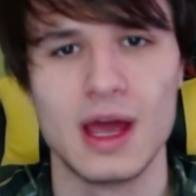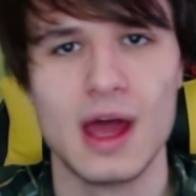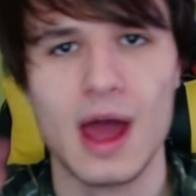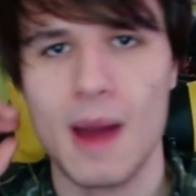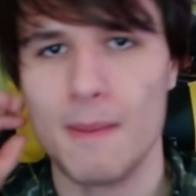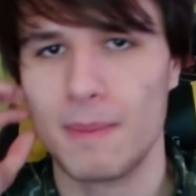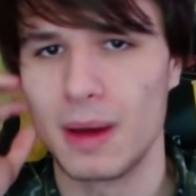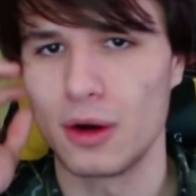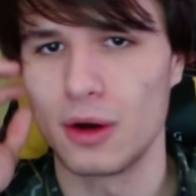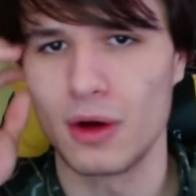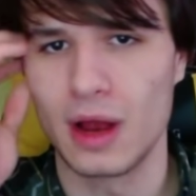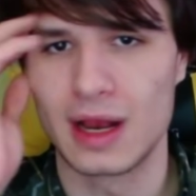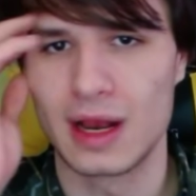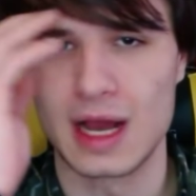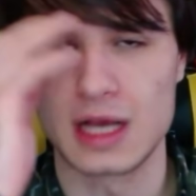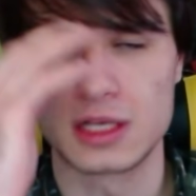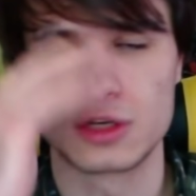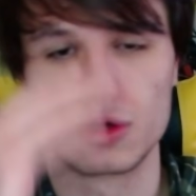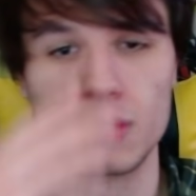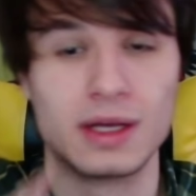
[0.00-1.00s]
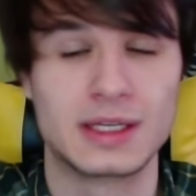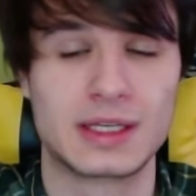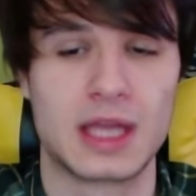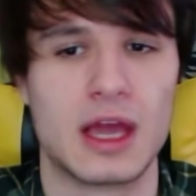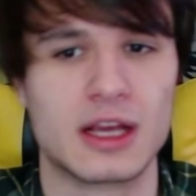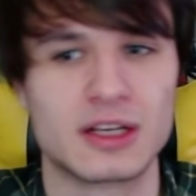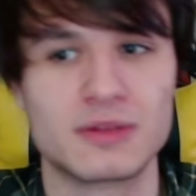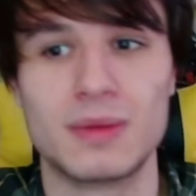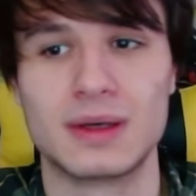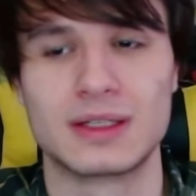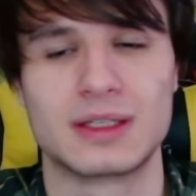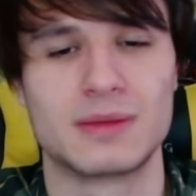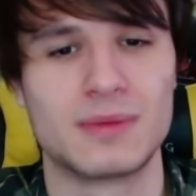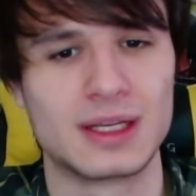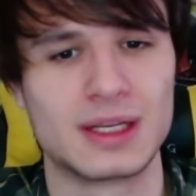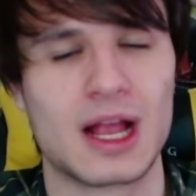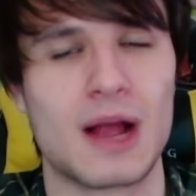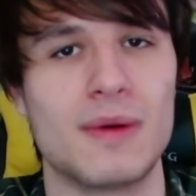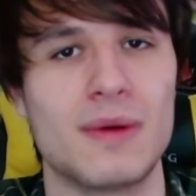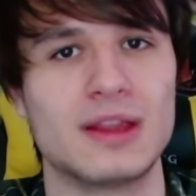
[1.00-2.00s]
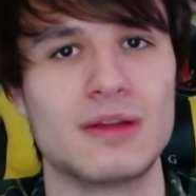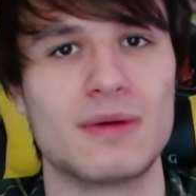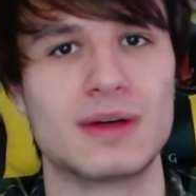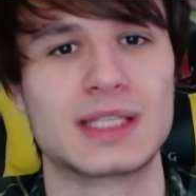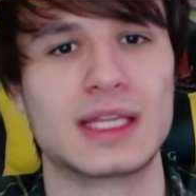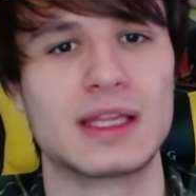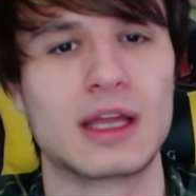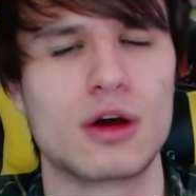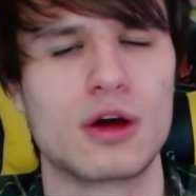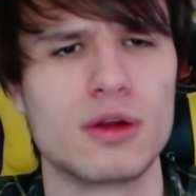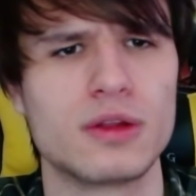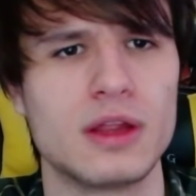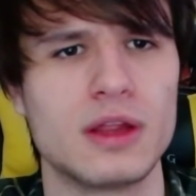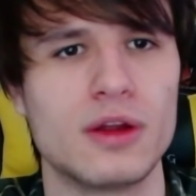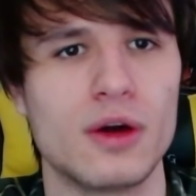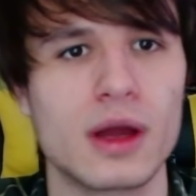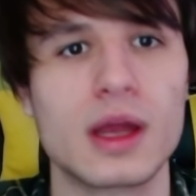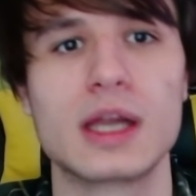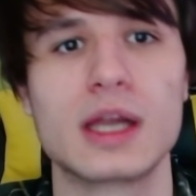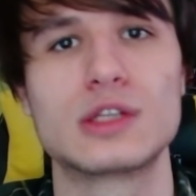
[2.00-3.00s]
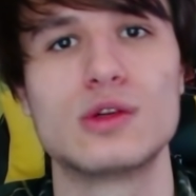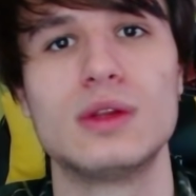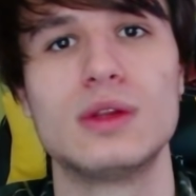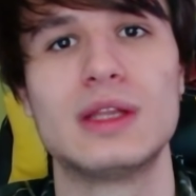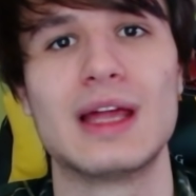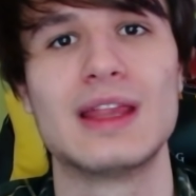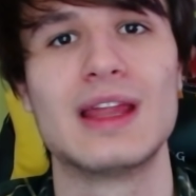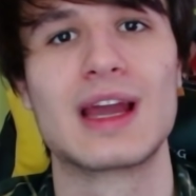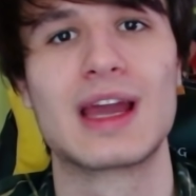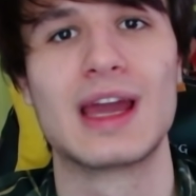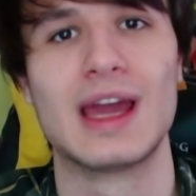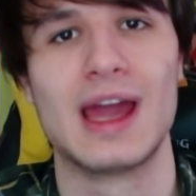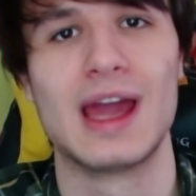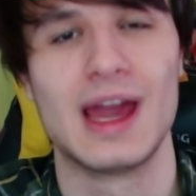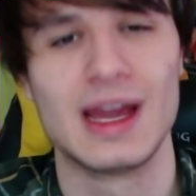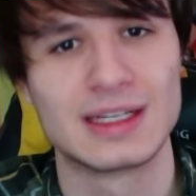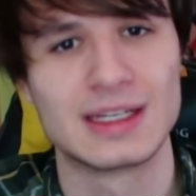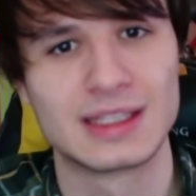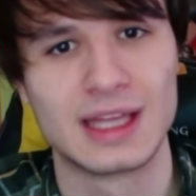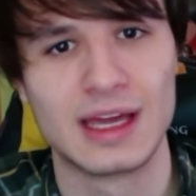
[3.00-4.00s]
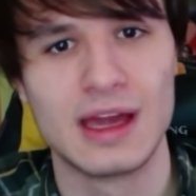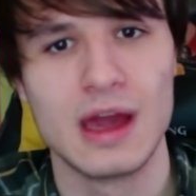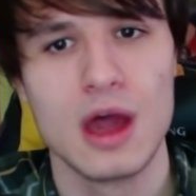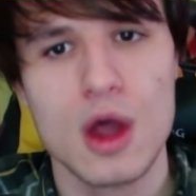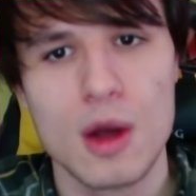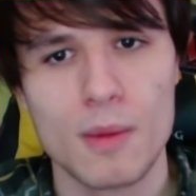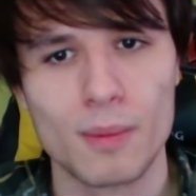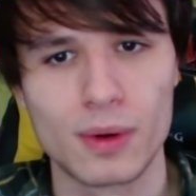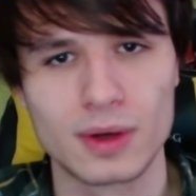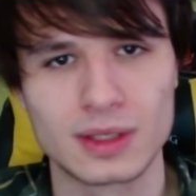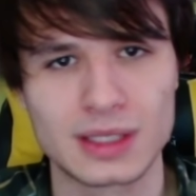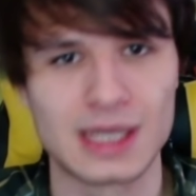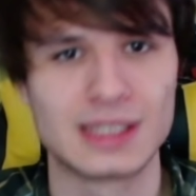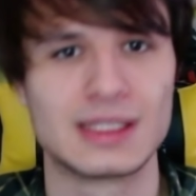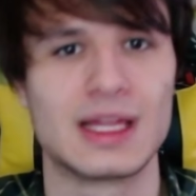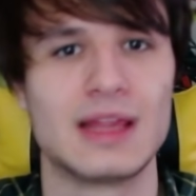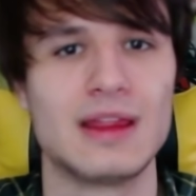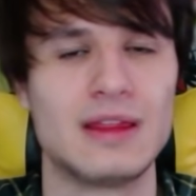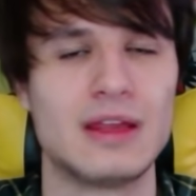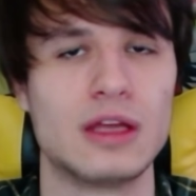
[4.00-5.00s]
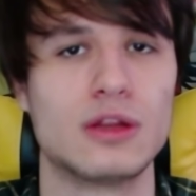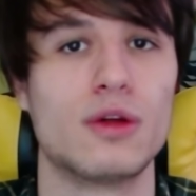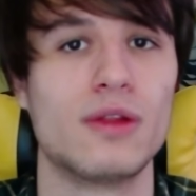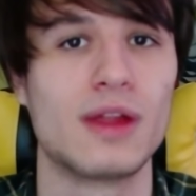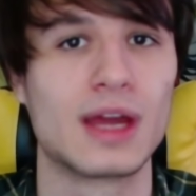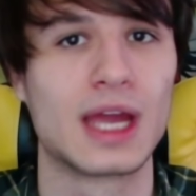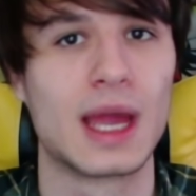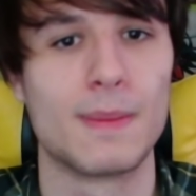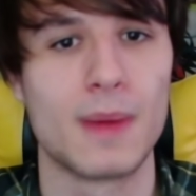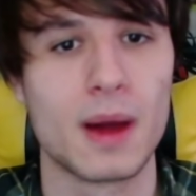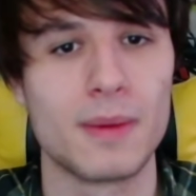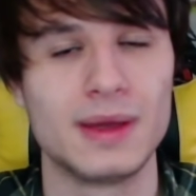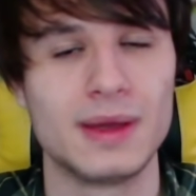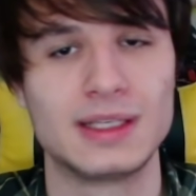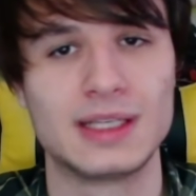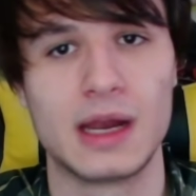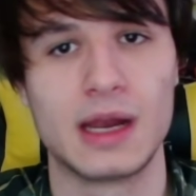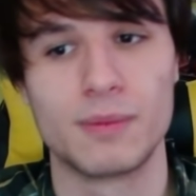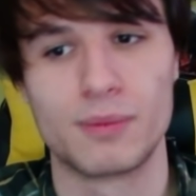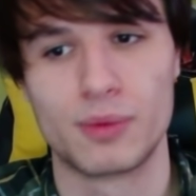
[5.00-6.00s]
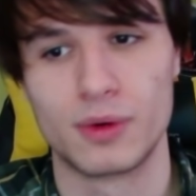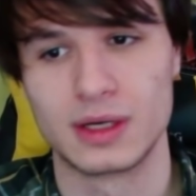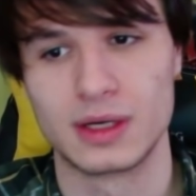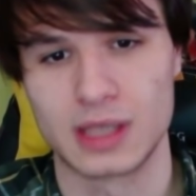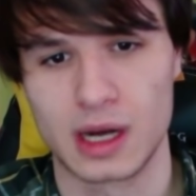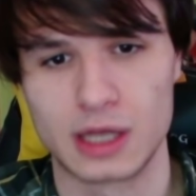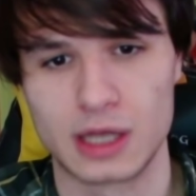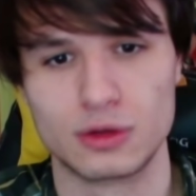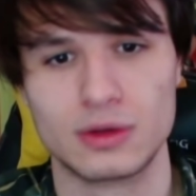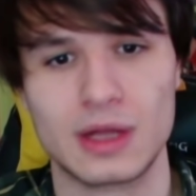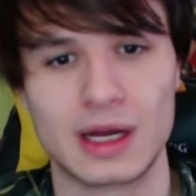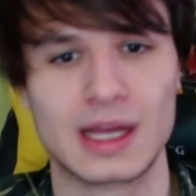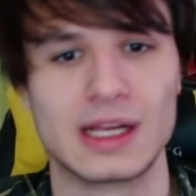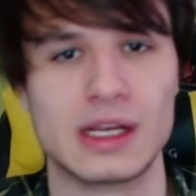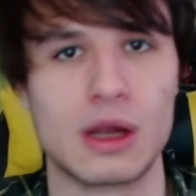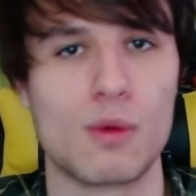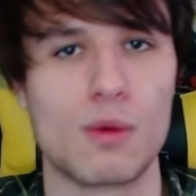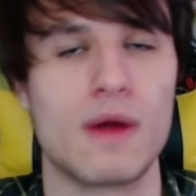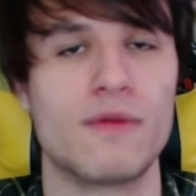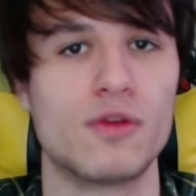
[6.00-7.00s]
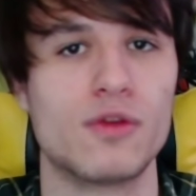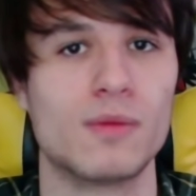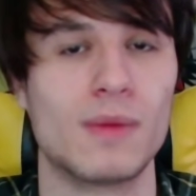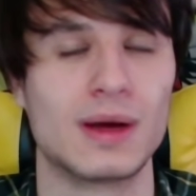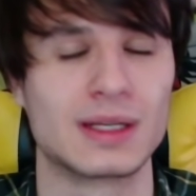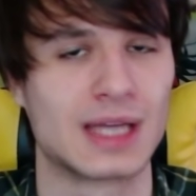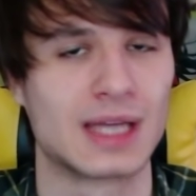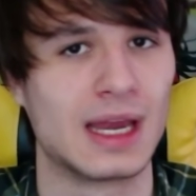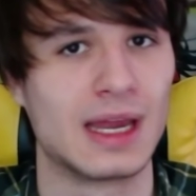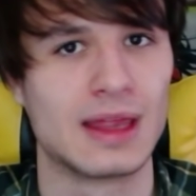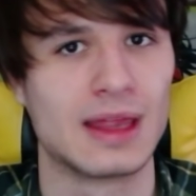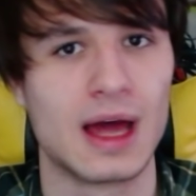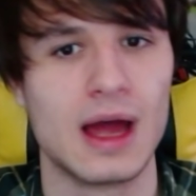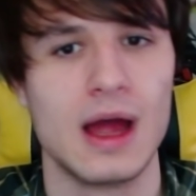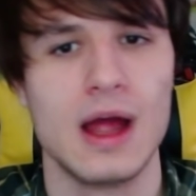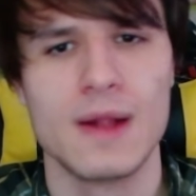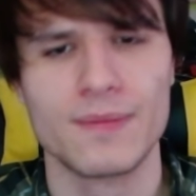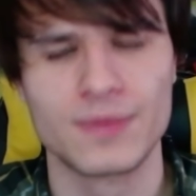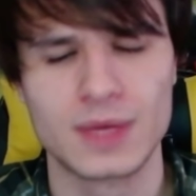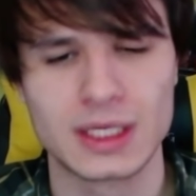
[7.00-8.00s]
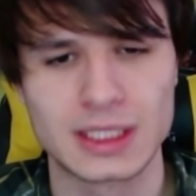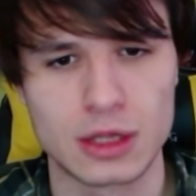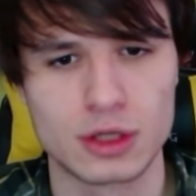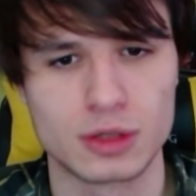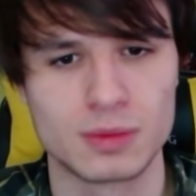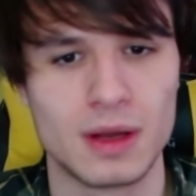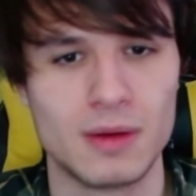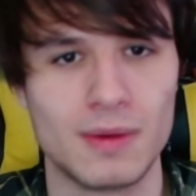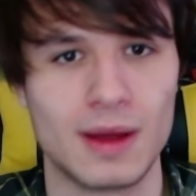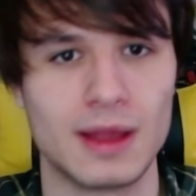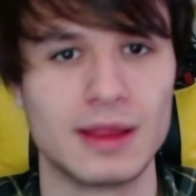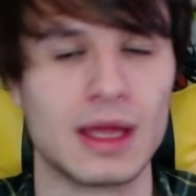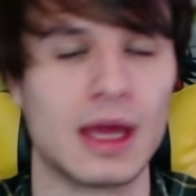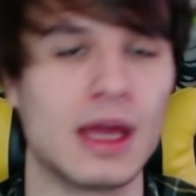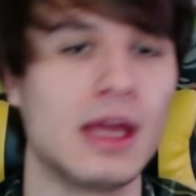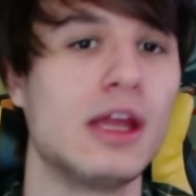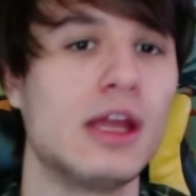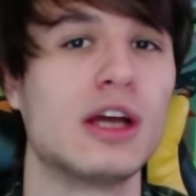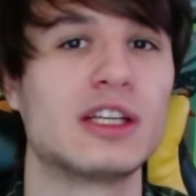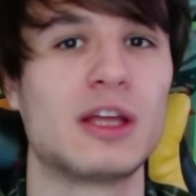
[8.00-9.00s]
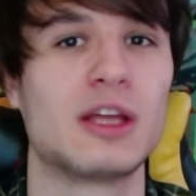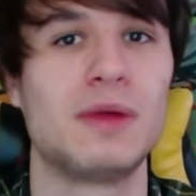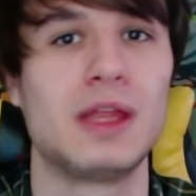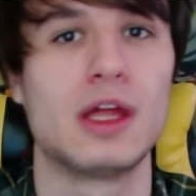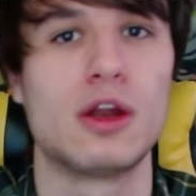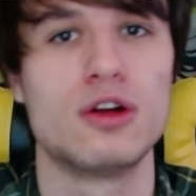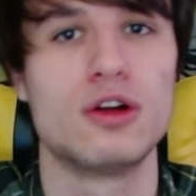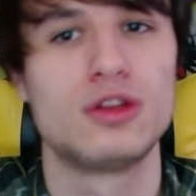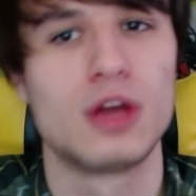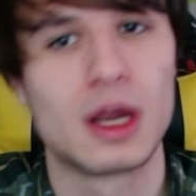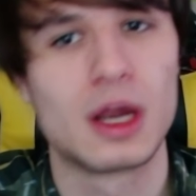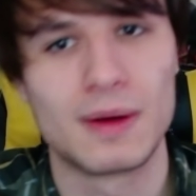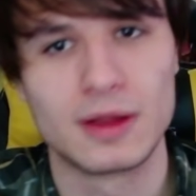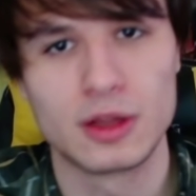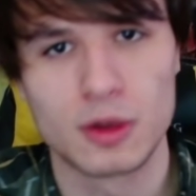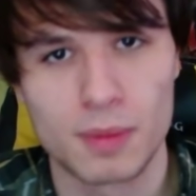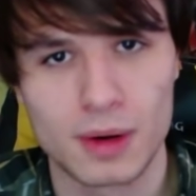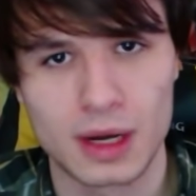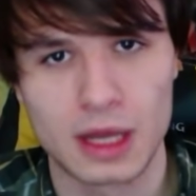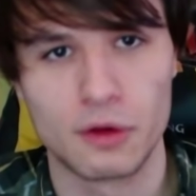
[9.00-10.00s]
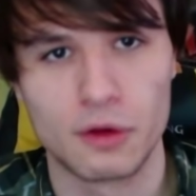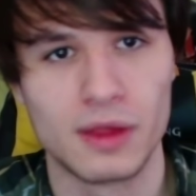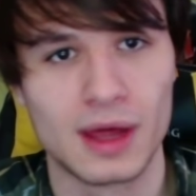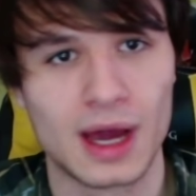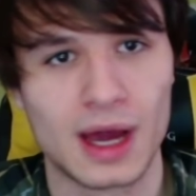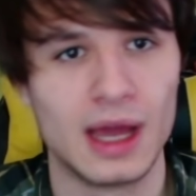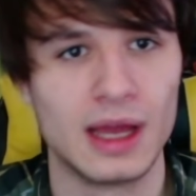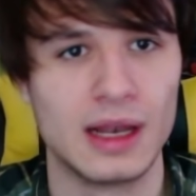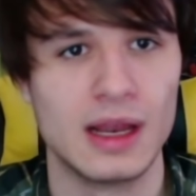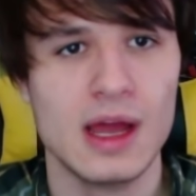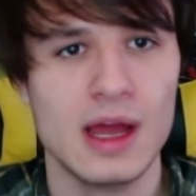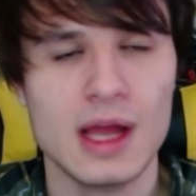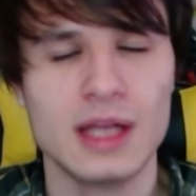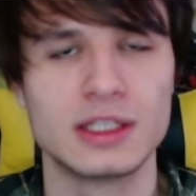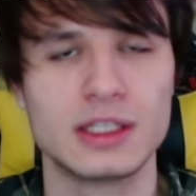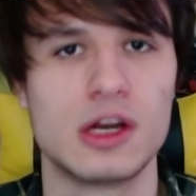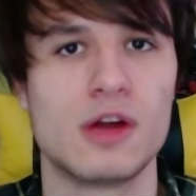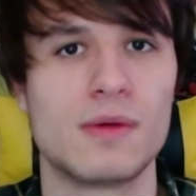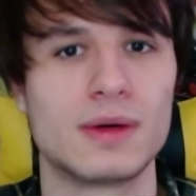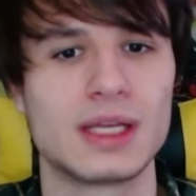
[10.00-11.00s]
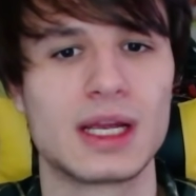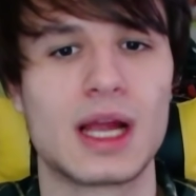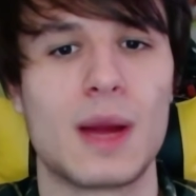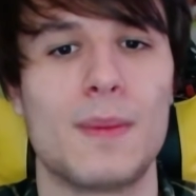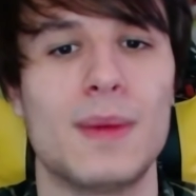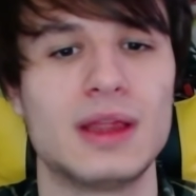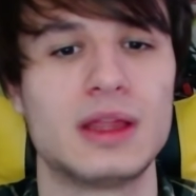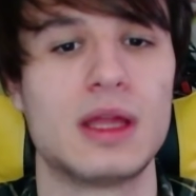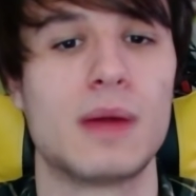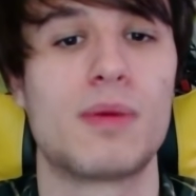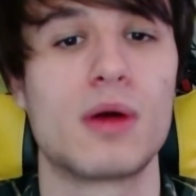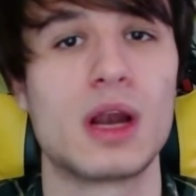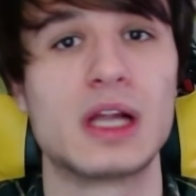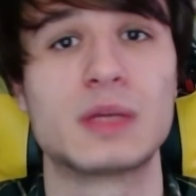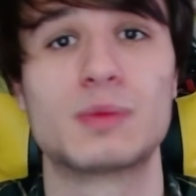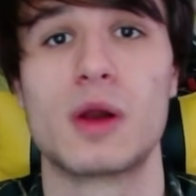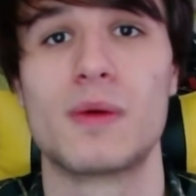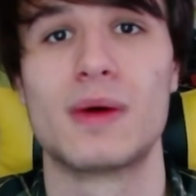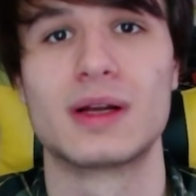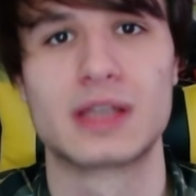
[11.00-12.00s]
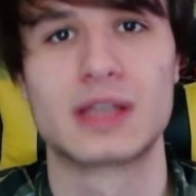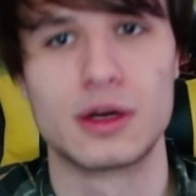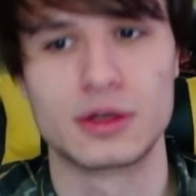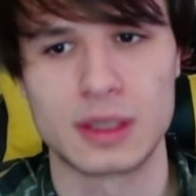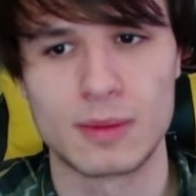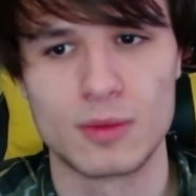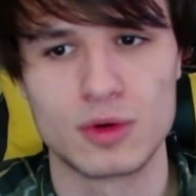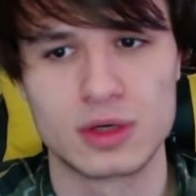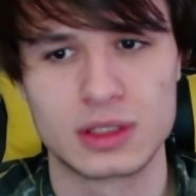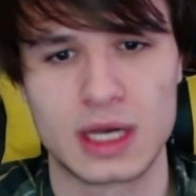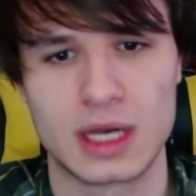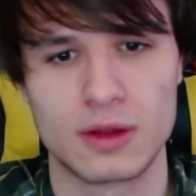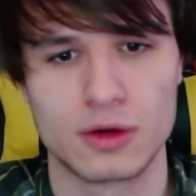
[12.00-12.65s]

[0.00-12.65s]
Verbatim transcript: pero el caso es que es básicamente bastante conocido y resulta de que este pues está diciendo de que Mami-chan pues resulta que es la waifu más querida de este 2020 y yo este vídeo no lo estoy grabando porque lo diga él, sino básicamente por las pruebas que nos ha mostrado.